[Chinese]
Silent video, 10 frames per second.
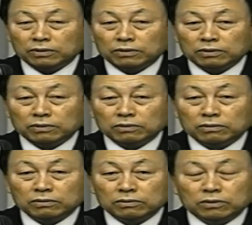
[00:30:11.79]
生养
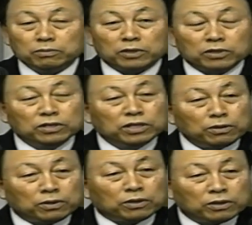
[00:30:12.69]
儿女了，就
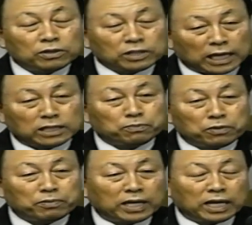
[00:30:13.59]
发现儿
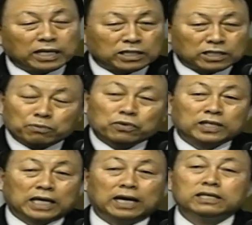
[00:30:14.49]
女是由不得自
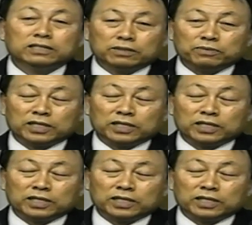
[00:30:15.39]
己呀。